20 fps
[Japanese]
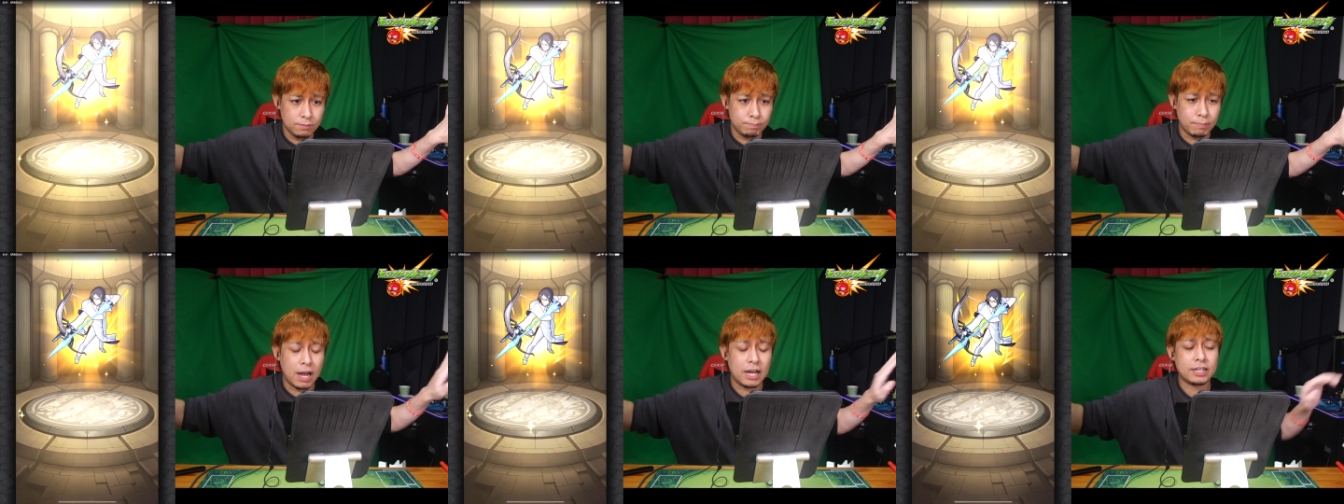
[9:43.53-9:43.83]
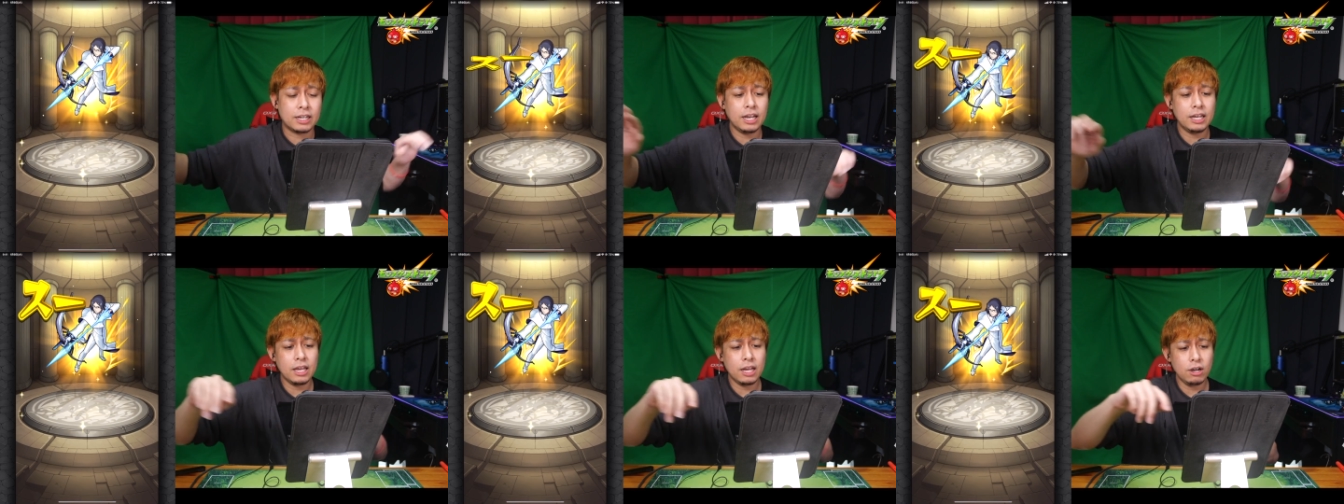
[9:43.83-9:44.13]

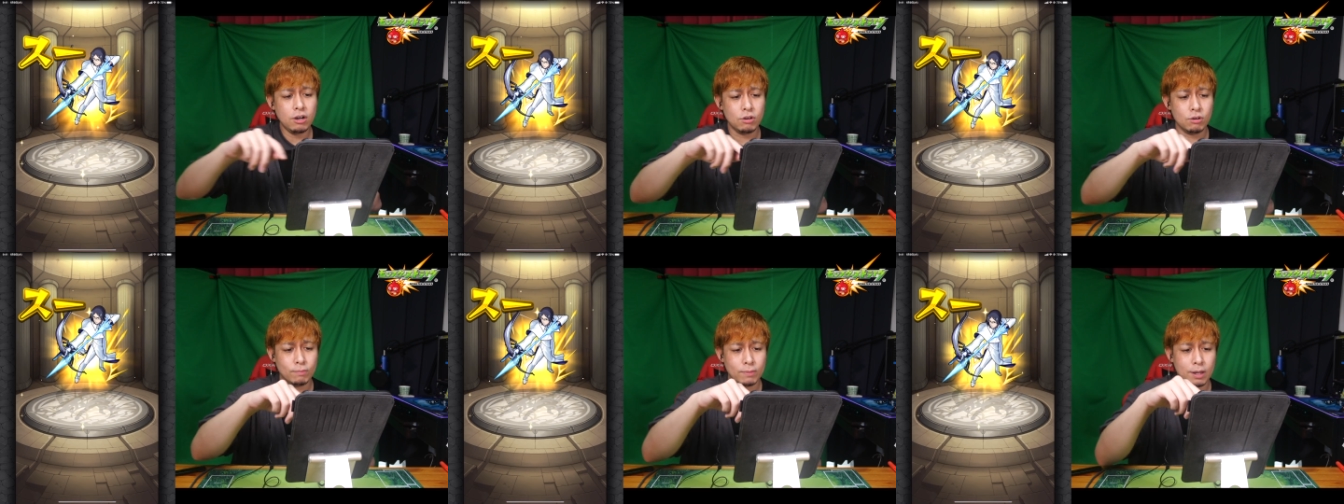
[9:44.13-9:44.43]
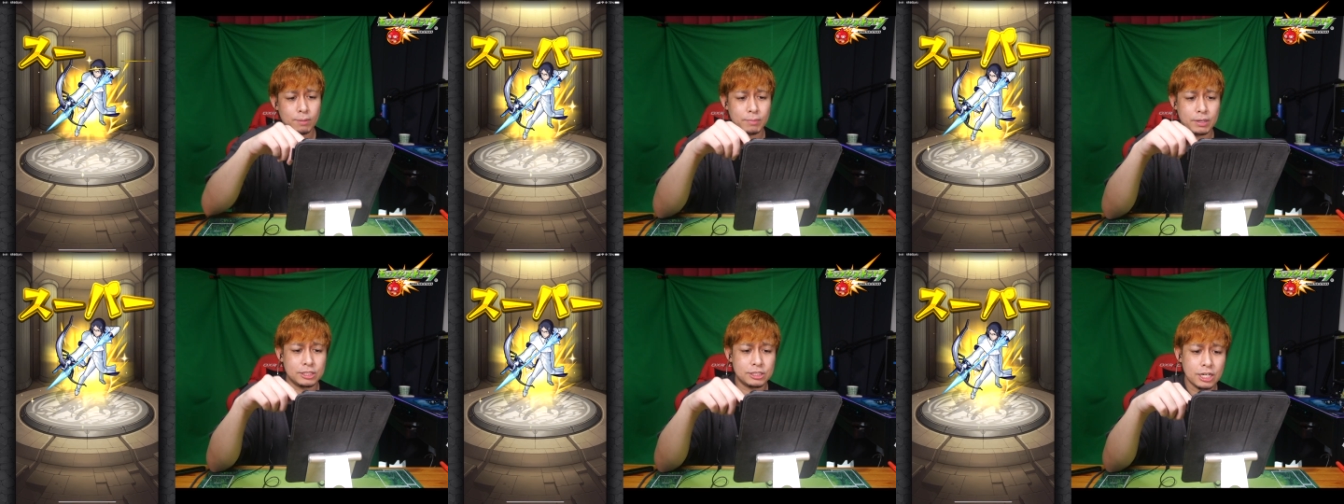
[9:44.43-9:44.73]
バカ野郎お
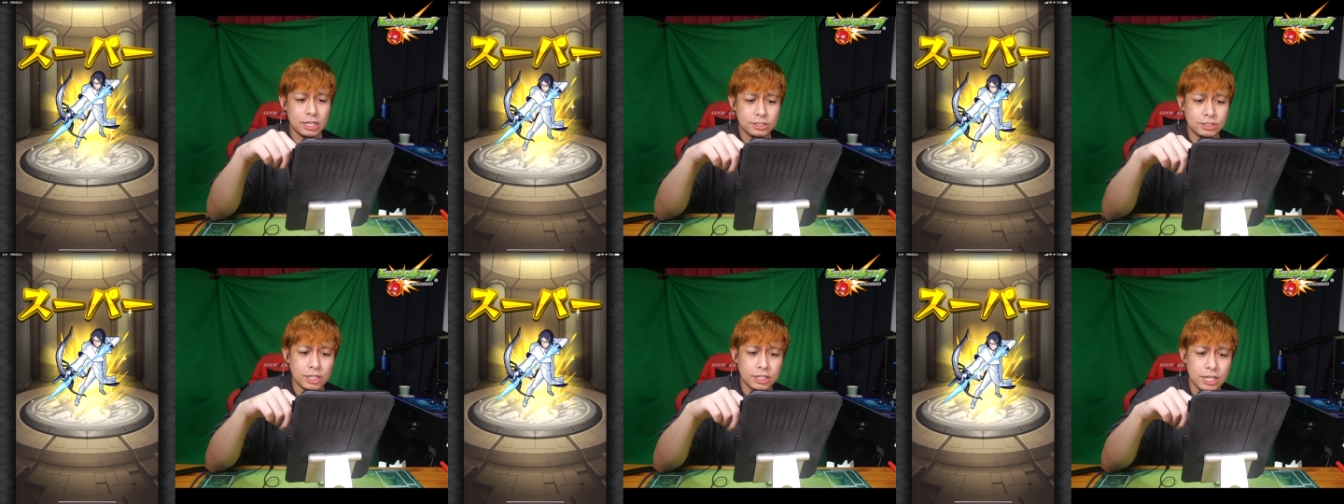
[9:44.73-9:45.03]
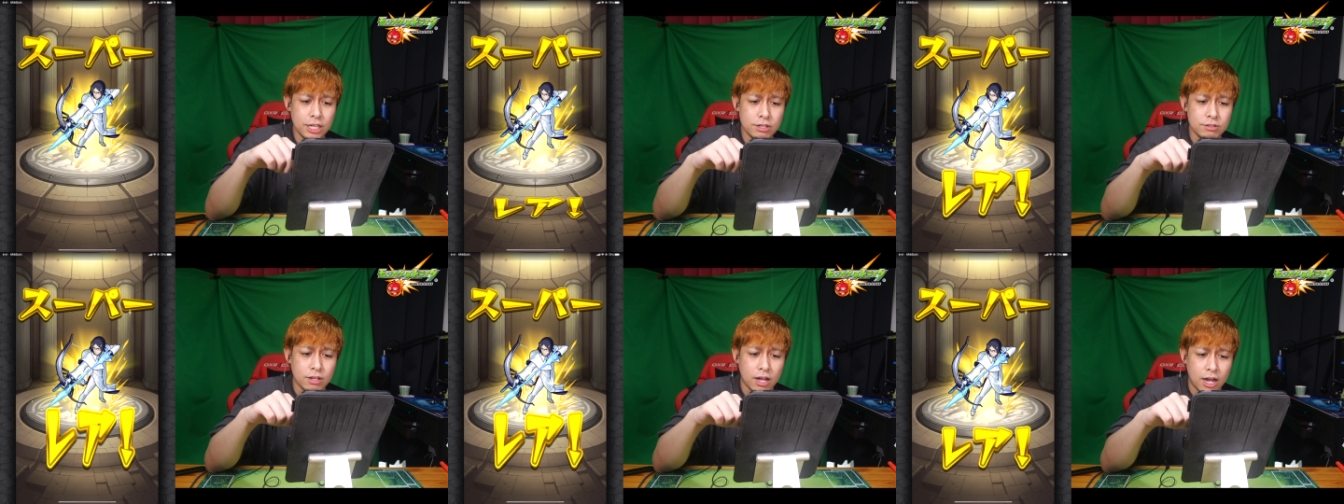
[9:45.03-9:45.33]
前めちゃくちゃ
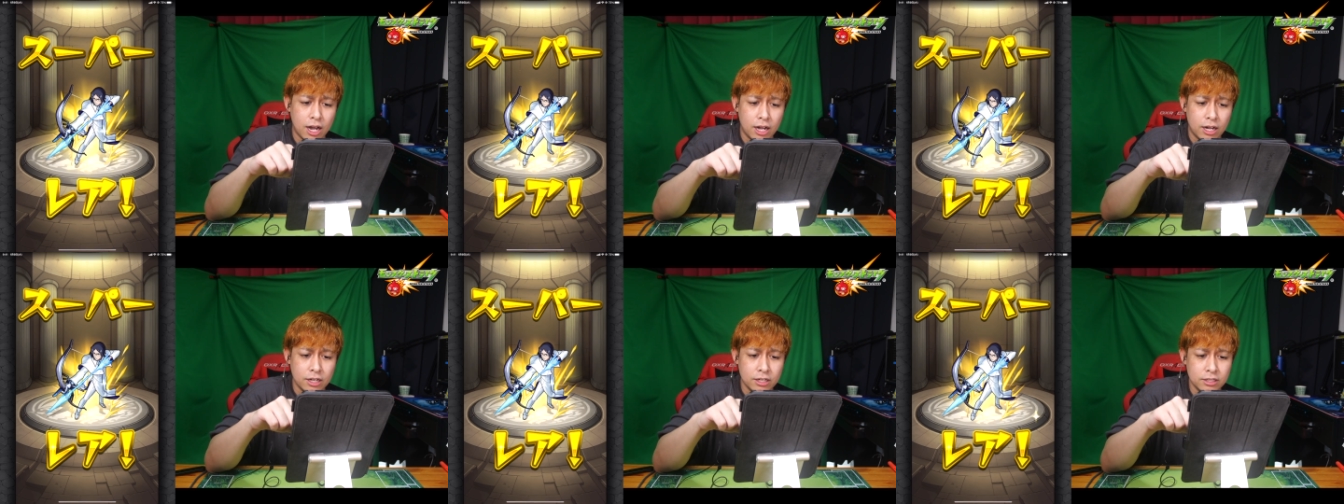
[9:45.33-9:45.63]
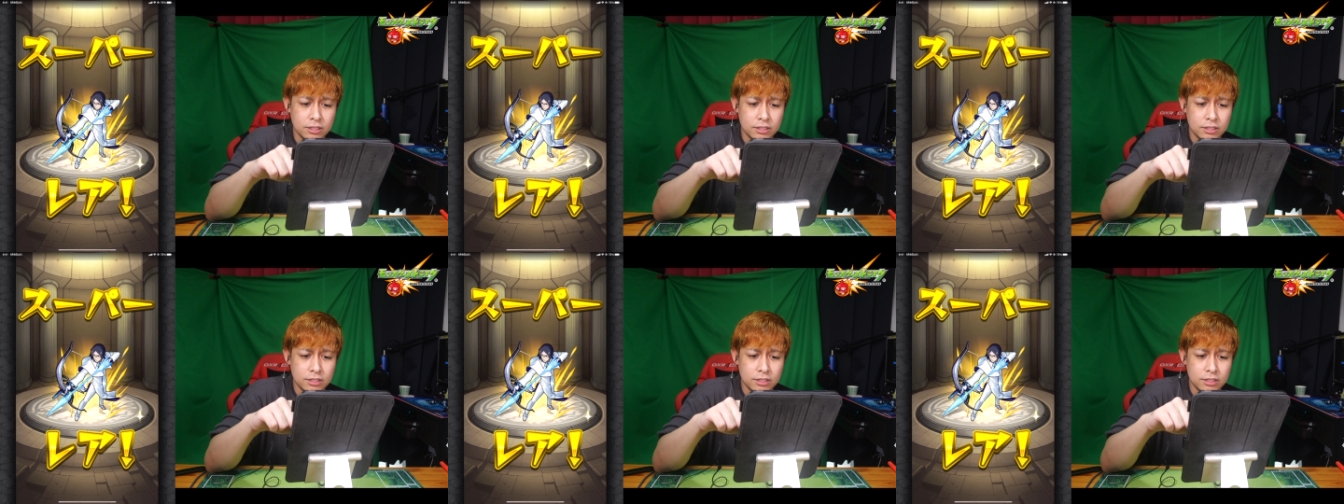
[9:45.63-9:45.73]
出るな